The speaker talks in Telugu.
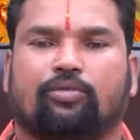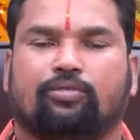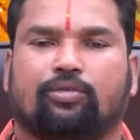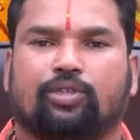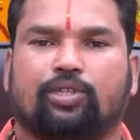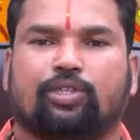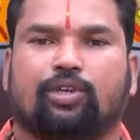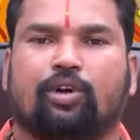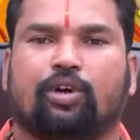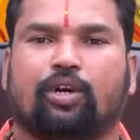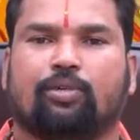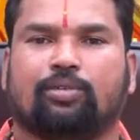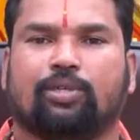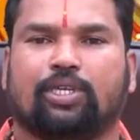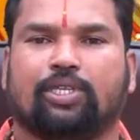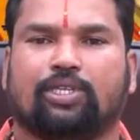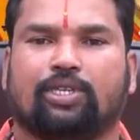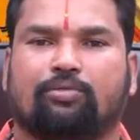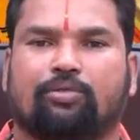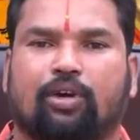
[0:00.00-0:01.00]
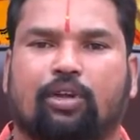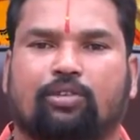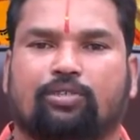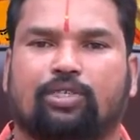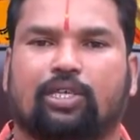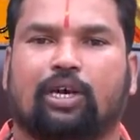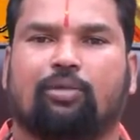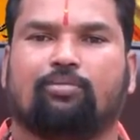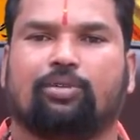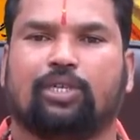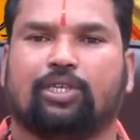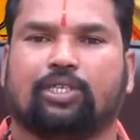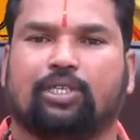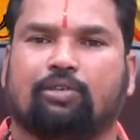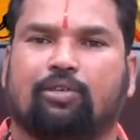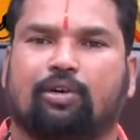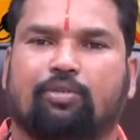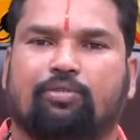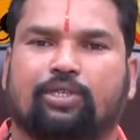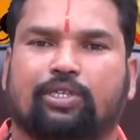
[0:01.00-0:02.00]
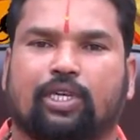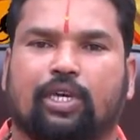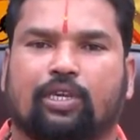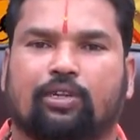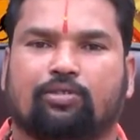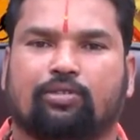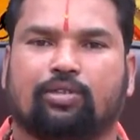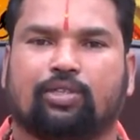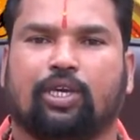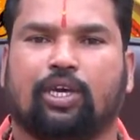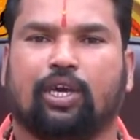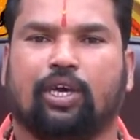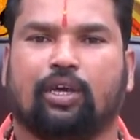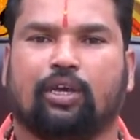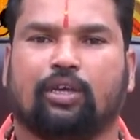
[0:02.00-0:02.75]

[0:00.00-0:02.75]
ఉద్యోగం చేసేవారు జాబ్ చేసేవారు విషయానికి వస్తే